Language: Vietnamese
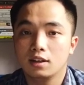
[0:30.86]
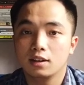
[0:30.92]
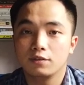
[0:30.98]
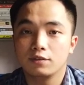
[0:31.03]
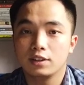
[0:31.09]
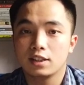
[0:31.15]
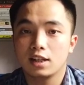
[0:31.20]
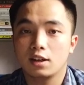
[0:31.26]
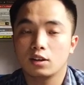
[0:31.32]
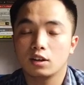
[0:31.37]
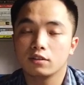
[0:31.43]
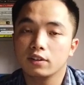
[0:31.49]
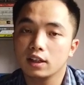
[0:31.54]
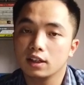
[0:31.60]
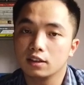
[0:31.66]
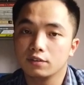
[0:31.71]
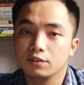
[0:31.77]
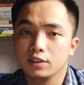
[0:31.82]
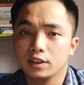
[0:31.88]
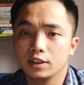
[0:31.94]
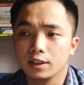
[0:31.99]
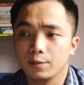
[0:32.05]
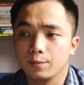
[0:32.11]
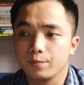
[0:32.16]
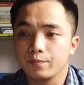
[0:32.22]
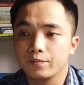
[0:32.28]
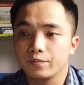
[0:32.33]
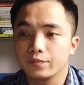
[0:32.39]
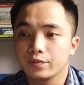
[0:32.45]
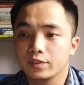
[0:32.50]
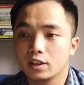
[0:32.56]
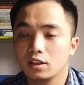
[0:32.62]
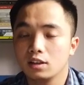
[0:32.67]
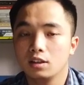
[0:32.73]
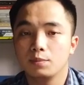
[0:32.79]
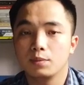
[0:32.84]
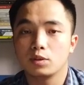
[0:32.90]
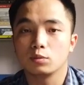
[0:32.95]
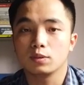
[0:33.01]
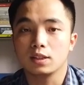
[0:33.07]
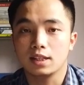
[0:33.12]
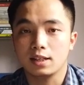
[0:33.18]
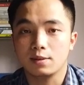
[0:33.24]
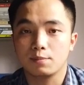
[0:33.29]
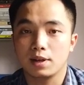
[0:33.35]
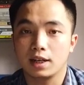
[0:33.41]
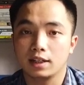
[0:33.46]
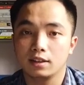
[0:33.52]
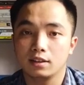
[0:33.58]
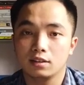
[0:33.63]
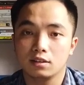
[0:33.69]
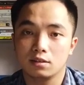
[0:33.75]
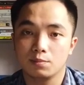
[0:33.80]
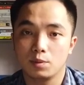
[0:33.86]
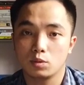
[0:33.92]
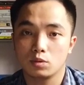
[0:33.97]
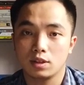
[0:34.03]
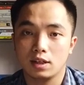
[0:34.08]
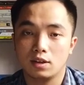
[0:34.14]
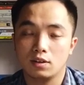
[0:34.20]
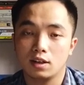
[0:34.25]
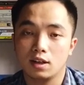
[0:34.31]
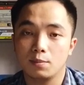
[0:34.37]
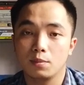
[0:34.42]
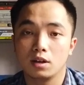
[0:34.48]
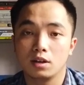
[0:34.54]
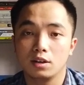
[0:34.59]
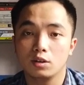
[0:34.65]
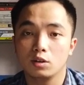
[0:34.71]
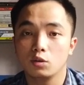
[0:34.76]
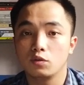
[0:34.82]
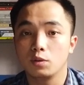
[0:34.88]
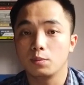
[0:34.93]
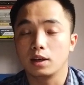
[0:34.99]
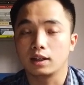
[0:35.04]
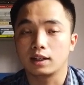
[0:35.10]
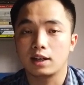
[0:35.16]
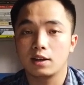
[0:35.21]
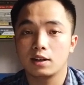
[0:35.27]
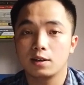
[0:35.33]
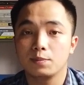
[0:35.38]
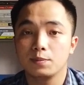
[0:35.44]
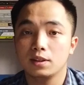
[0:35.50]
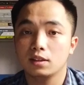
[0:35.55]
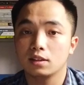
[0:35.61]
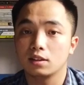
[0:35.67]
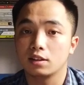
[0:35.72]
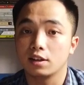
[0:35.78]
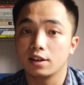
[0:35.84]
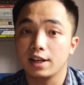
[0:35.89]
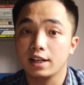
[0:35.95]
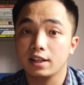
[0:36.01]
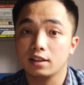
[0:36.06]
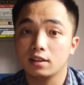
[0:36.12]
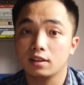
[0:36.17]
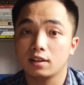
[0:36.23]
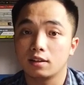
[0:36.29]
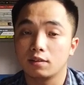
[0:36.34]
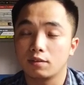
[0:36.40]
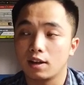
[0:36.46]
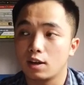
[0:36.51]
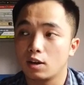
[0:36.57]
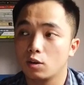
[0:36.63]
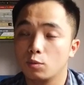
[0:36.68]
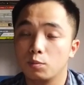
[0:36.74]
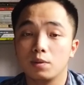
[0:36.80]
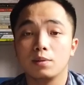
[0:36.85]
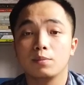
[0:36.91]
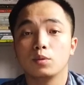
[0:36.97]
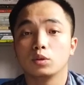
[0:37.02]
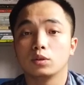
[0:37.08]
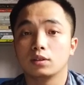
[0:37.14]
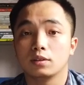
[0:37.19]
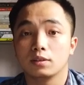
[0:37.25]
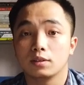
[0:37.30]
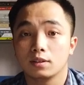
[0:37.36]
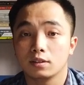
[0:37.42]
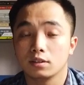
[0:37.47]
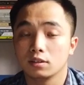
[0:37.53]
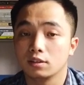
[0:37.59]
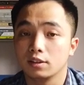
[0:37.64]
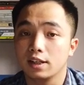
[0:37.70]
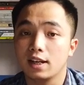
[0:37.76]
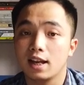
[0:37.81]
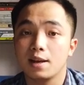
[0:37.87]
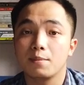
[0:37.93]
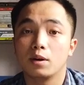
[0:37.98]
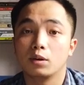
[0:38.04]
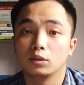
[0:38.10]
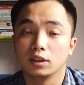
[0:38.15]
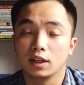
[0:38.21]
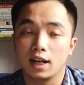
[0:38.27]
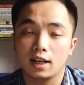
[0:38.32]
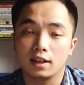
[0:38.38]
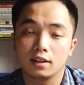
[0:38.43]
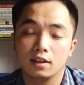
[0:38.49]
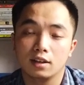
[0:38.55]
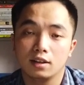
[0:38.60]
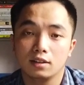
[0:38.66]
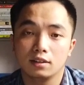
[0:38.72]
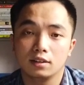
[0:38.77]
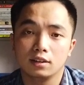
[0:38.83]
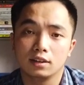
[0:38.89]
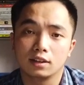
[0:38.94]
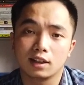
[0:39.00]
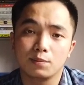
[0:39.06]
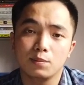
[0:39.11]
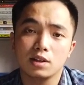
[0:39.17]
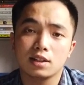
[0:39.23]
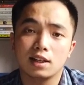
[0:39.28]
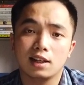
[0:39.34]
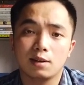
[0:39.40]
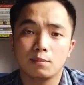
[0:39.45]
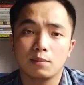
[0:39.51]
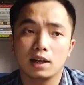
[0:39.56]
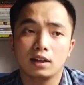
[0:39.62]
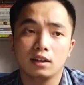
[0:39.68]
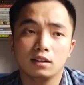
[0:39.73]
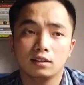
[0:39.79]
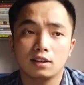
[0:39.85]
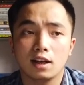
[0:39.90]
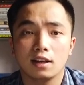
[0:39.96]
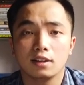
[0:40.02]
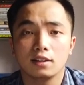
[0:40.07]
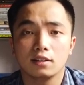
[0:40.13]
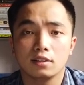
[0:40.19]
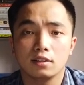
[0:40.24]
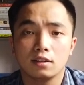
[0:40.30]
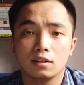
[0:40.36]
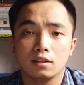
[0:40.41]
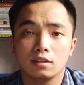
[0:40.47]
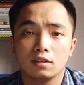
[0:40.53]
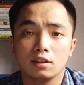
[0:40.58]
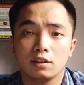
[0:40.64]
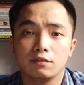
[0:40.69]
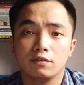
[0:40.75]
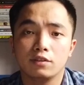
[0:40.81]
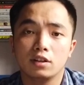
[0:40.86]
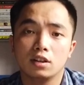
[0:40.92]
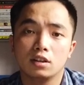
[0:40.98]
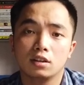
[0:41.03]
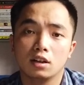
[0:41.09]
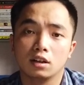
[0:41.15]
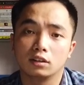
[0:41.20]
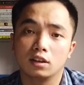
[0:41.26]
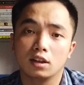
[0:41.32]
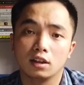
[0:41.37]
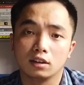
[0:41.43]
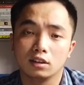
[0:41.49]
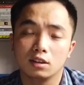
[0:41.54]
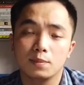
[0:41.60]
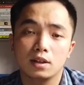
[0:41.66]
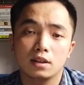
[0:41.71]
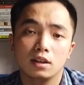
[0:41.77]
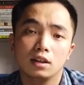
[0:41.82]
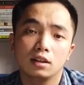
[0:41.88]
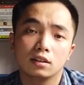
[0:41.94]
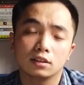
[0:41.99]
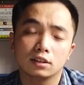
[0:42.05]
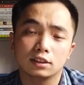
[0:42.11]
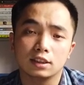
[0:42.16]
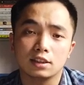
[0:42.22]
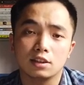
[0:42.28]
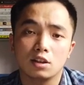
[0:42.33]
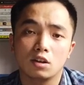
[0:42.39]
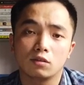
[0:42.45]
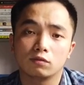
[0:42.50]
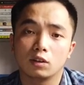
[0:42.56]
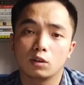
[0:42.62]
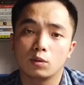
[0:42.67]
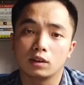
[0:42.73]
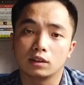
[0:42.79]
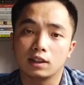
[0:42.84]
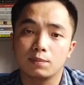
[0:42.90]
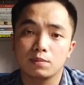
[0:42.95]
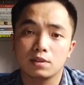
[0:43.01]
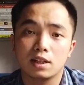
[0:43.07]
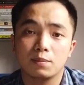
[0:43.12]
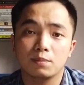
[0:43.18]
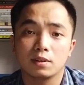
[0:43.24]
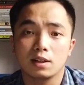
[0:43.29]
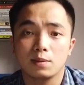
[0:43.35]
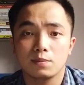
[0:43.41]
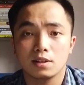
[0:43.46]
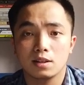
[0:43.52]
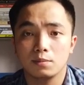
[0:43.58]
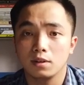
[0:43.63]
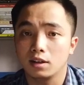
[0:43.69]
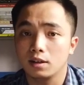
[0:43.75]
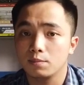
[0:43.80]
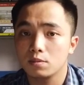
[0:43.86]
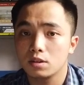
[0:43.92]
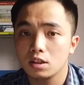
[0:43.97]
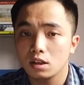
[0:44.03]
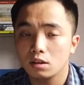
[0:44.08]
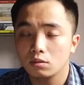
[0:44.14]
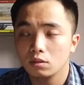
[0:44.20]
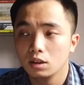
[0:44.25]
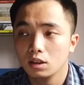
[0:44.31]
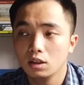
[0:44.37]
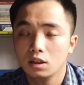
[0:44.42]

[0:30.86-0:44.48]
à, vì sao nói vậy vì à, khi mà chúng ta lăn bánh mẫu xe Honda Brio phiên bản cao cấp nhất là RS OP1 RS hai màu chẳng hạn thì cái mức giá lăn bánh tại địa phương ở tỉnh như Bắc Ninh sẽ dao động vào khoảng 500 đến ngàn 505 triệu